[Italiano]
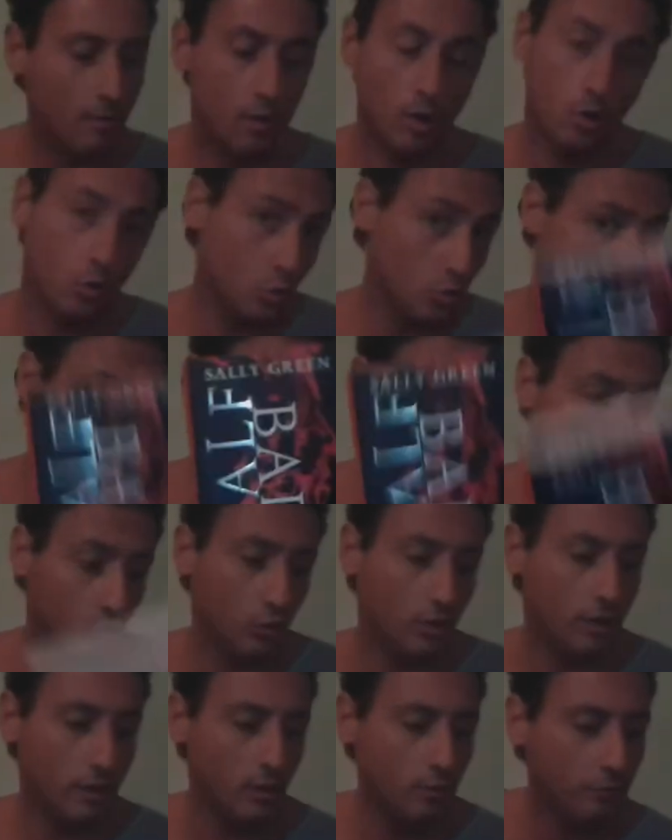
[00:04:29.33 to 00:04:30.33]
lo consiglio a
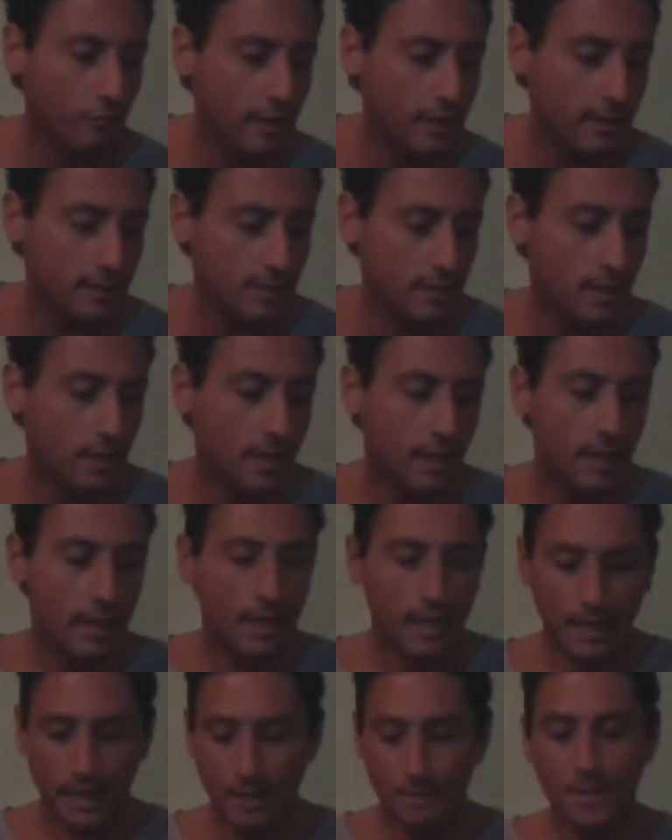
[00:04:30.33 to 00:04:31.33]
tutti, è un fantasy
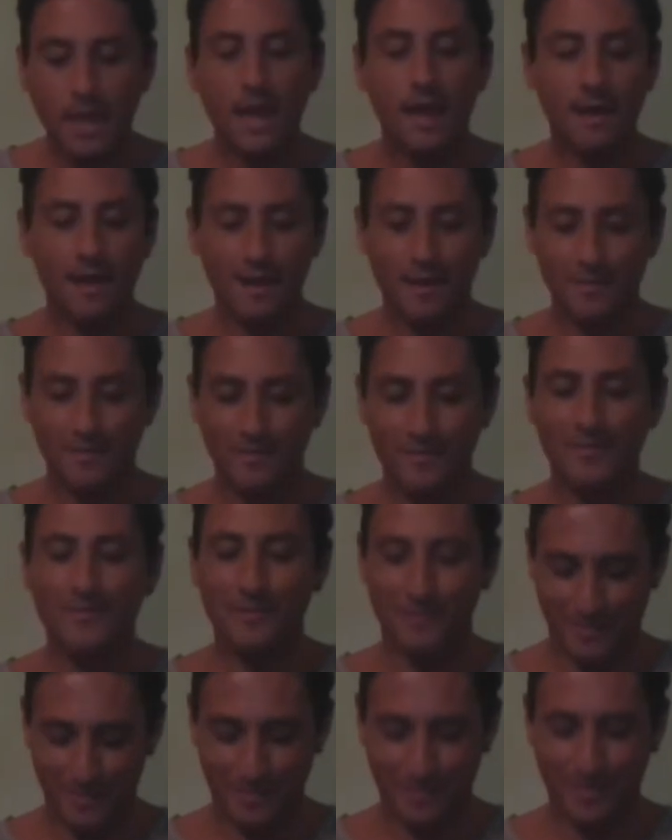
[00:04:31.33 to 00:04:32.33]
che mi è
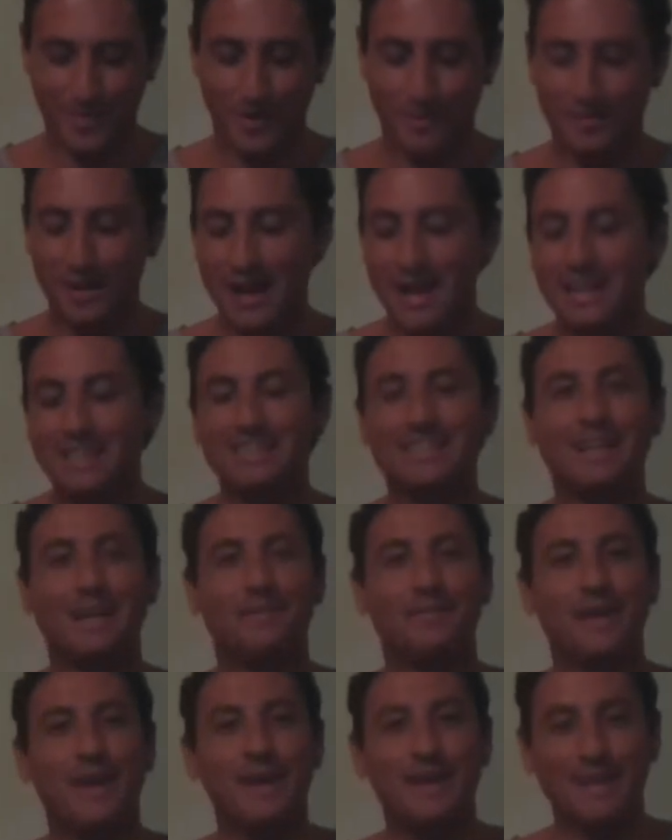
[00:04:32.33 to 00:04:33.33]
boh,
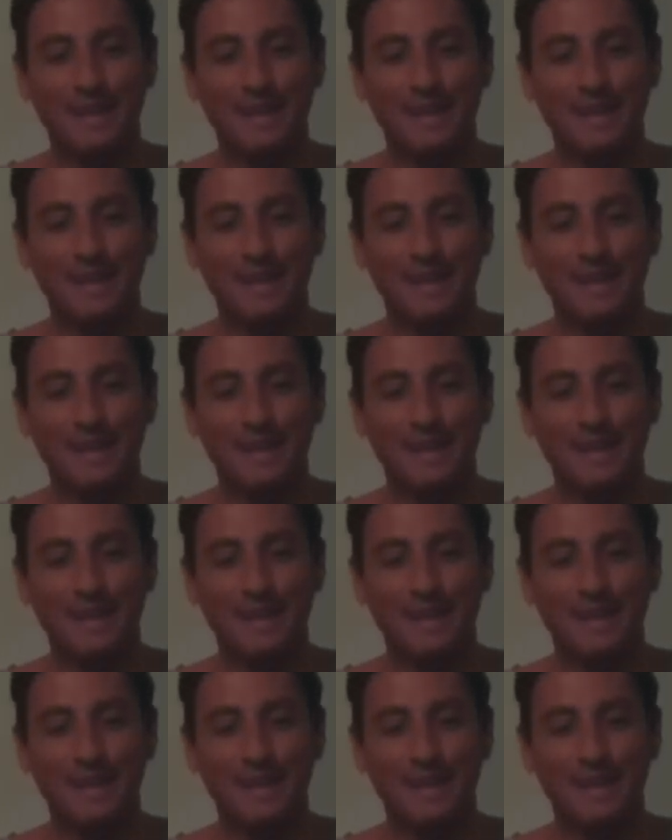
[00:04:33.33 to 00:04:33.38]
strapi-